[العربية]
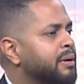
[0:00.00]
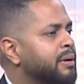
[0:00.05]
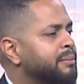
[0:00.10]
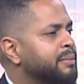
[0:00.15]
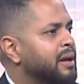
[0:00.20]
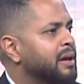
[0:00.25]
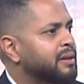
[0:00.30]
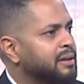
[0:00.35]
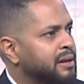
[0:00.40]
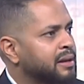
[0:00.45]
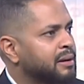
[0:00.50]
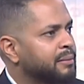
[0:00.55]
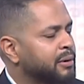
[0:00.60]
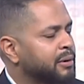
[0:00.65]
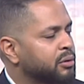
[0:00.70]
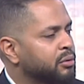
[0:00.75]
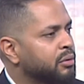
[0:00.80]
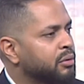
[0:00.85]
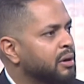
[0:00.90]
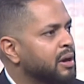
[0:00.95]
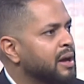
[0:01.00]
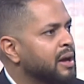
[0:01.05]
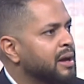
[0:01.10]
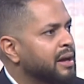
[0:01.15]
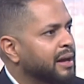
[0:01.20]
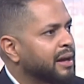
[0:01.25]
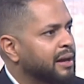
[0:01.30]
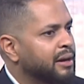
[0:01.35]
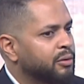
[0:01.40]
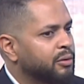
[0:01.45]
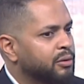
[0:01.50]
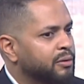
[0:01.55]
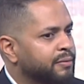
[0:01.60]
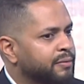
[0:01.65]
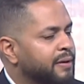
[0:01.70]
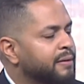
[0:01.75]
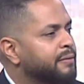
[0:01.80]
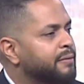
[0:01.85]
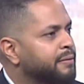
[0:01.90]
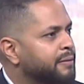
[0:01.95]
بيعطينا برضه خلينا نقول
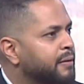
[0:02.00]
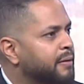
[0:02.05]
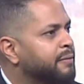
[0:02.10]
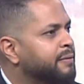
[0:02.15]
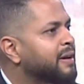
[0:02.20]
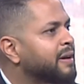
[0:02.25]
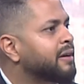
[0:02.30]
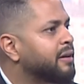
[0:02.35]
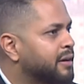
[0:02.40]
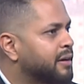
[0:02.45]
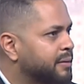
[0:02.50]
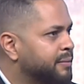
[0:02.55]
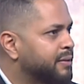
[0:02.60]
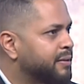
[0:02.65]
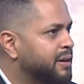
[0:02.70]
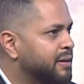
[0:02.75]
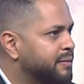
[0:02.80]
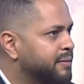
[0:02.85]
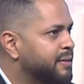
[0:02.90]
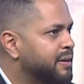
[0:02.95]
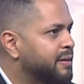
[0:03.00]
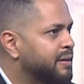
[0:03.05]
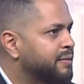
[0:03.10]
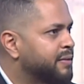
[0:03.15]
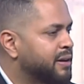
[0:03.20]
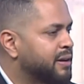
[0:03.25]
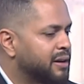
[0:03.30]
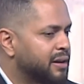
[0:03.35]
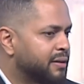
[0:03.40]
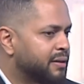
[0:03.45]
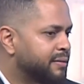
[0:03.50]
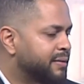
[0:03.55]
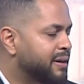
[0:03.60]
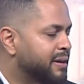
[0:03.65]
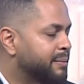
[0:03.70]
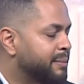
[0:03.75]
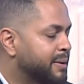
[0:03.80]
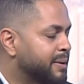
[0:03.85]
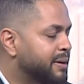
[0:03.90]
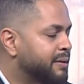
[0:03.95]
فقر في في في
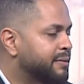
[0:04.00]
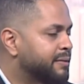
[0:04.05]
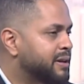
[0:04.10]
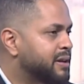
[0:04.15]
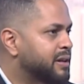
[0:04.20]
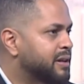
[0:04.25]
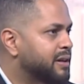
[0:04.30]
في, في